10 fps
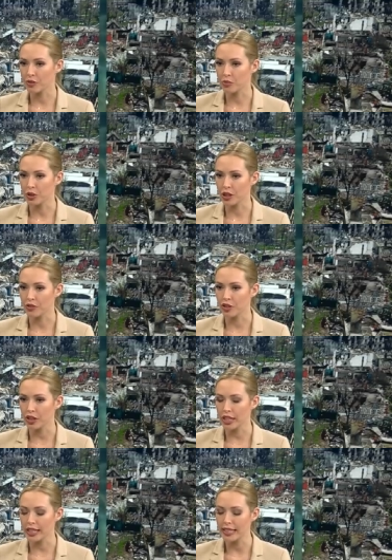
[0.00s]
von Putin auf
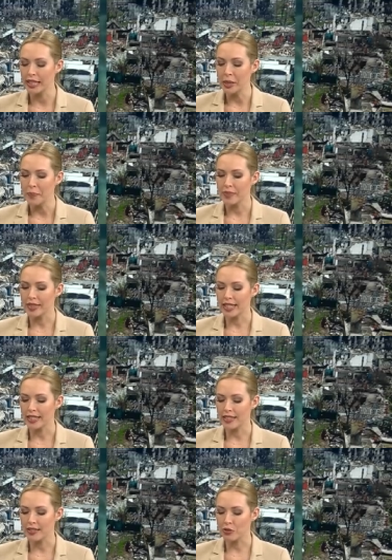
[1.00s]
Völkerrecht, der
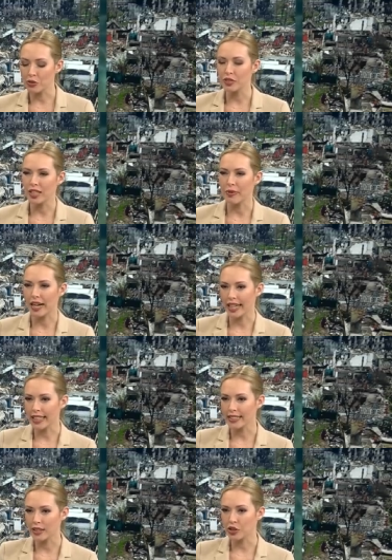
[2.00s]
durfte aber
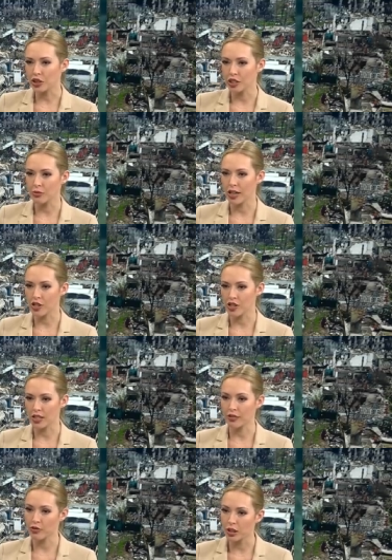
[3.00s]
eigentlich dann doch nicht überraschend
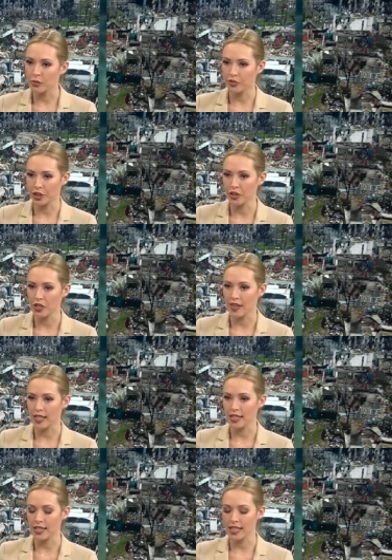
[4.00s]
sein. Vor dem
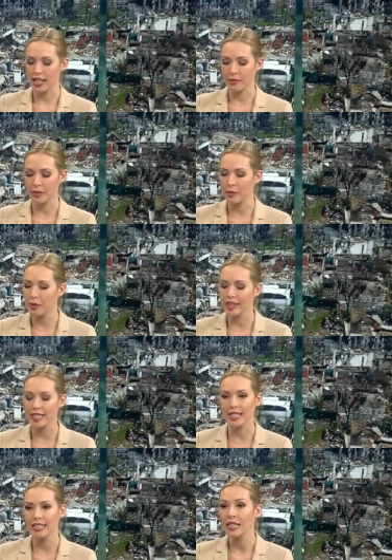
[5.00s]
24. hat man immer wieder
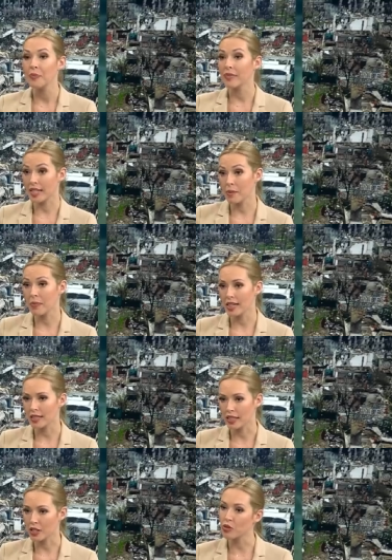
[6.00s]
gesagt, das macht
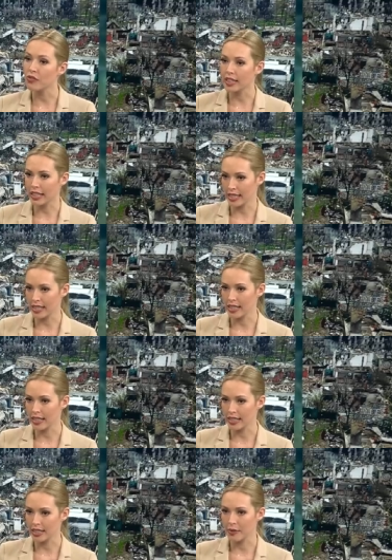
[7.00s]
er nicht, so weit geht er
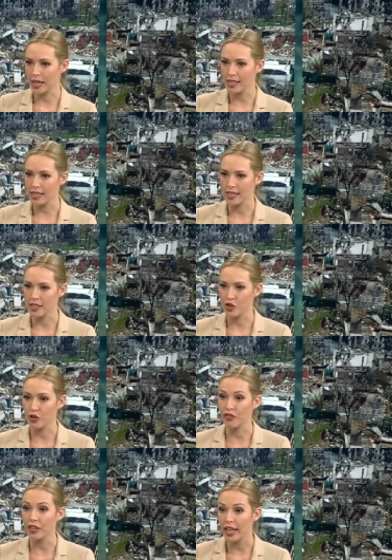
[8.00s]
nicht. Aber hat sich das nicht
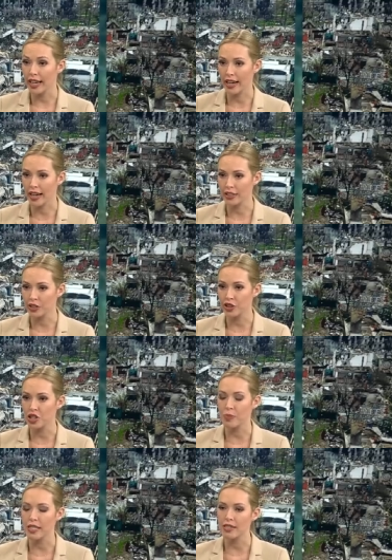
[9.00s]
schon viel länger
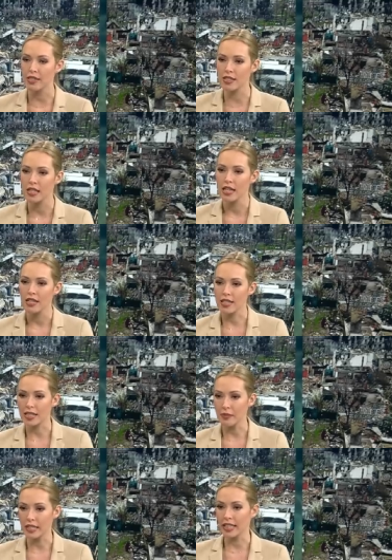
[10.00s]
angekündigt, spätestens
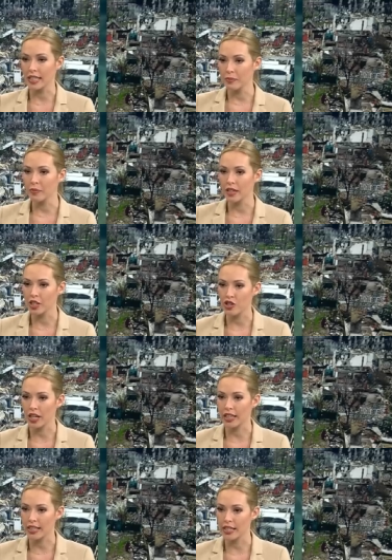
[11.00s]
seitdem die Krim ja schon
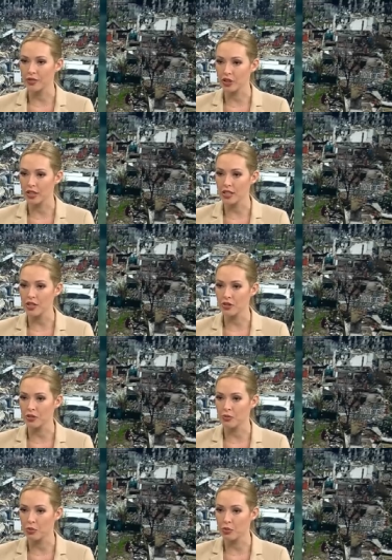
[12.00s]
annektiert ja. worden ist und